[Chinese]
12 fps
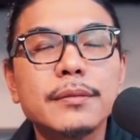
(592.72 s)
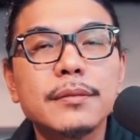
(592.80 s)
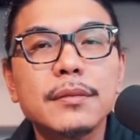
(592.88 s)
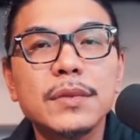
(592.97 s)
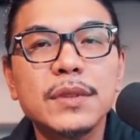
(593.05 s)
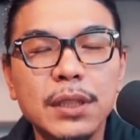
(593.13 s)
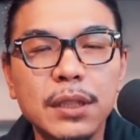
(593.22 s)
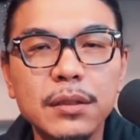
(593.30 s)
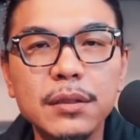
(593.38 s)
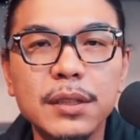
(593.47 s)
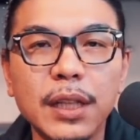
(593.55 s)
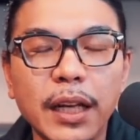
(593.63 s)
擒
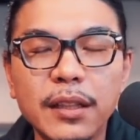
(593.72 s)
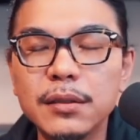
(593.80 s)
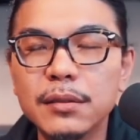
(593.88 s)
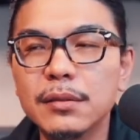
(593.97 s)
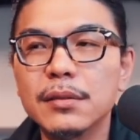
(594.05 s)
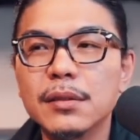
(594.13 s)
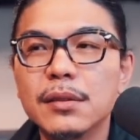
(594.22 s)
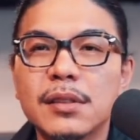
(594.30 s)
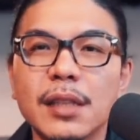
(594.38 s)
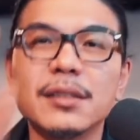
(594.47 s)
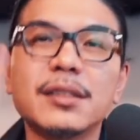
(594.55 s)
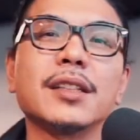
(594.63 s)
贼
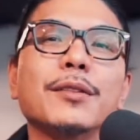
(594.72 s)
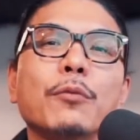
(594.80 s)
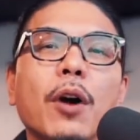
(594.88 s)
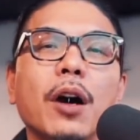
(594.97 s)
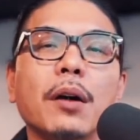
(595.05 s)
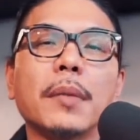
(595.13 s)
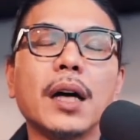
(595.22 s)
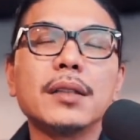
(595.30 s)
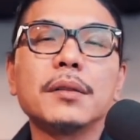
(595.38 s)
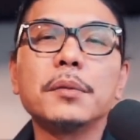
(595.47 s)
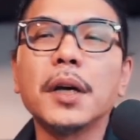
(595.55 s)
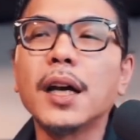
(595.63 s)
先擒王嘛，对
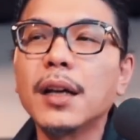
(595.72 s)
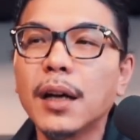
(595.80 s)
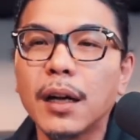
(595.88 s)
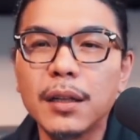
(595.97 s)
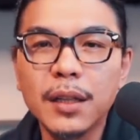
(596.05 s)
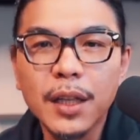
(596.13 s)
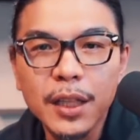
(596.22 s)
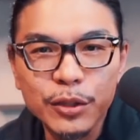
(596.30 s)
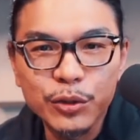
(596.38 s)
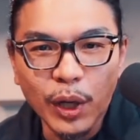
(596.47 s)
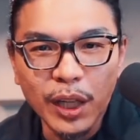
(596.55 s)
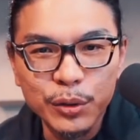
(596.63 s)
不对？好，就
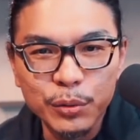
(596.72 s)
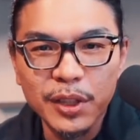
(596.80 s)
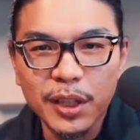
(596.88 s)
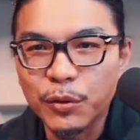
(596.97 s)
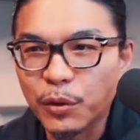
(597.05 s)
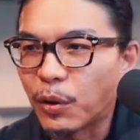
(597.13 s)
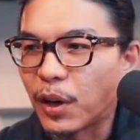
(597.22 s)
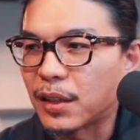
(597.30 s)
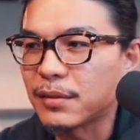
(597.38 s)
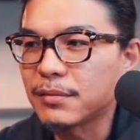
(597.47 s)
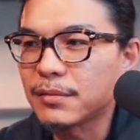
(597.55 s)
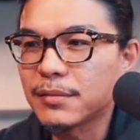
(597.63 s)
抓住这个国王，
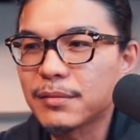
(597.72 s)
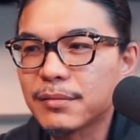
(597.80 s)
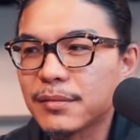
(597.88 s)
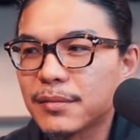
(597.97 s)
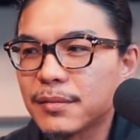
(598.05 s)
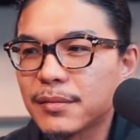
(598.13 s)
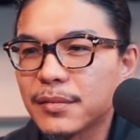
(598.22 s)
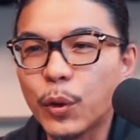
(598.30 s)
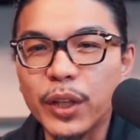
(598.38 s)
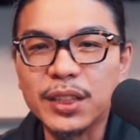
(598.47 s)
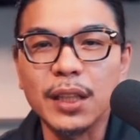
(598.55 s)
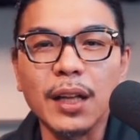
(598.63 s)
威
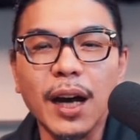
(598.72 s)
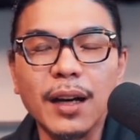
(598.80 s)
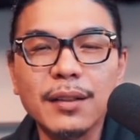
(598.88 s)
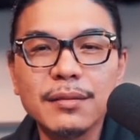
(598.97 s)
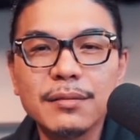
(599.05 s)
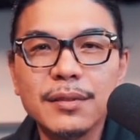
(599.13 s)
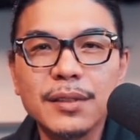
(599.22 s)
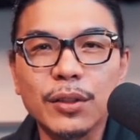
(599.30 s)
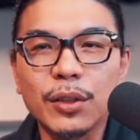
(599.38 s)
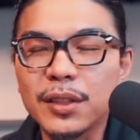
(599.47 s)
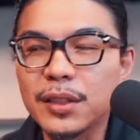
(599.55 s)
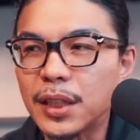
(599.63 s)
胁他
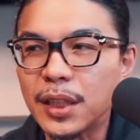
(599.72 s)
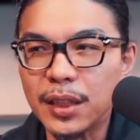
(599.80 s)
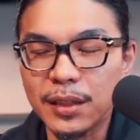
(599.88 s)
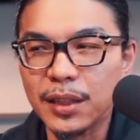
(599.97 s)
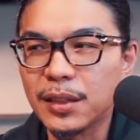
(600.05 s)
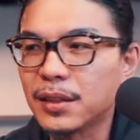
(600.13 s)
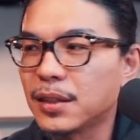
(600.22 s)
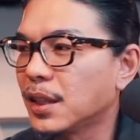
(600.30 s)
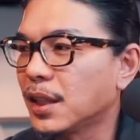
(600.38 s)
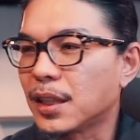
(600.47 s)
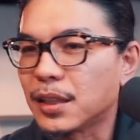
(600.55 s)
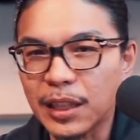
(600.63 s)
说你你
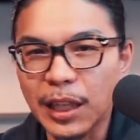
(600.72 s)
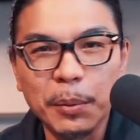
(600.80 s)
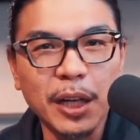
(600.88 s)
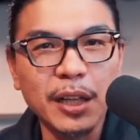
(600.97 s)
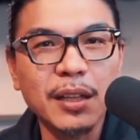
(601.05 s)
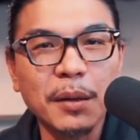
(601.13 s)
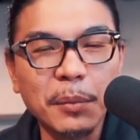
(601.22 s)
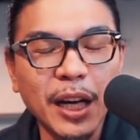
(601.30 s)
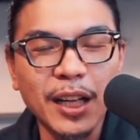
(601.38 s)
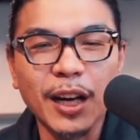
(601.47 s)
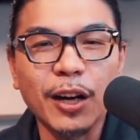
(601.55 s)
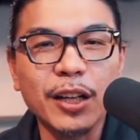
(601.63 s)
你要不要他妈
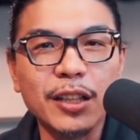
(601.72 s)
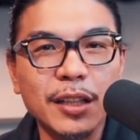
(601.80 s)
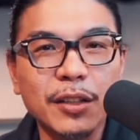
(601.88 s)
好好的跟我